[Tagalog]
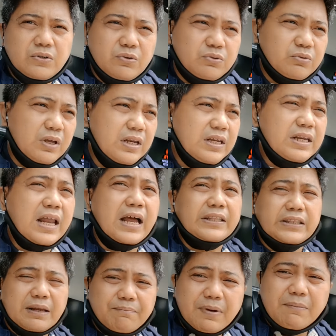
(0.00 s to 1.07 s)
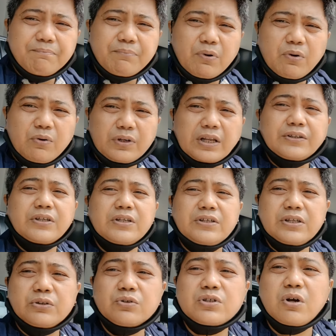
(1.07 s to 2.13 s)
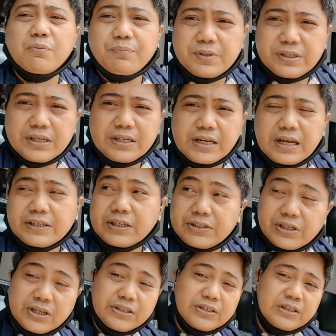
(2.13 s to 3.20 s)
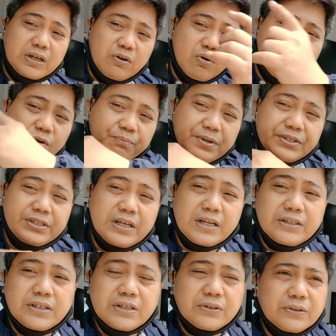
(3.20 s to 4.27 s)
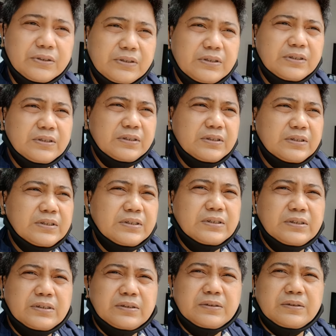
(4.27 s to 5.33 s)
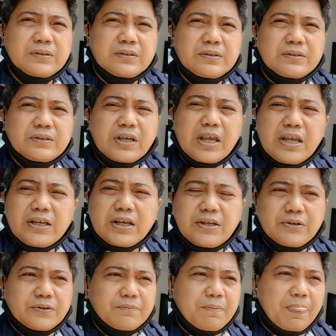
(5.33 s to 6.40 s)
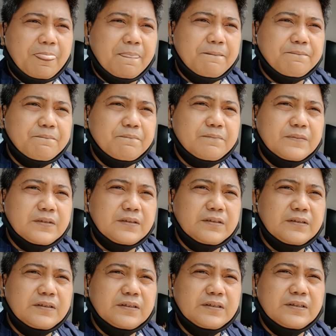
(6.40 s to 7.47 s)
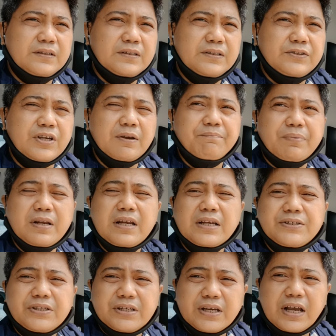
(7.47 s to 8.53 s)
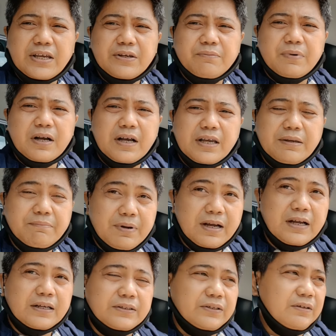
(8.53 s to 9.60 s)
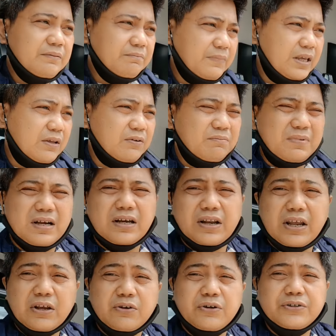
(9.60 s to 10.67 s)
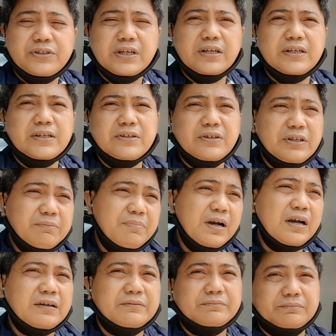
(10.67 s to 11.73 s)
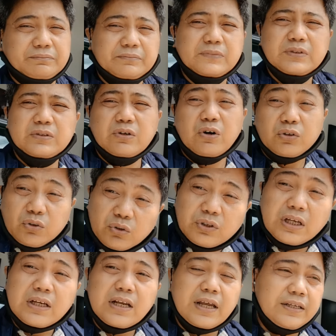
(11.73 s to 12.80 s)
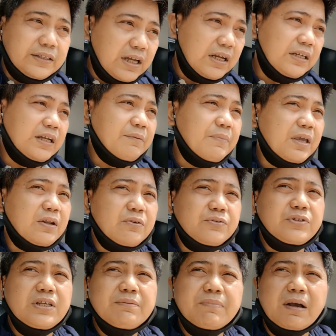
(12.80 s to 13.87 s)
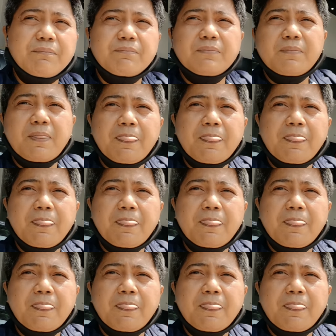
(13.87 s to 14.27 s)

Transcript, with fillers: Usually, lahat naman po nandito sa opisina. Nandiyan, nag-office sila dito. Eh ngayon, Siyempre, nag-CI yung mga iba. No? Merong mga record dyan. Eh. Yung iba, auto-decline dahil nga merong CMAP.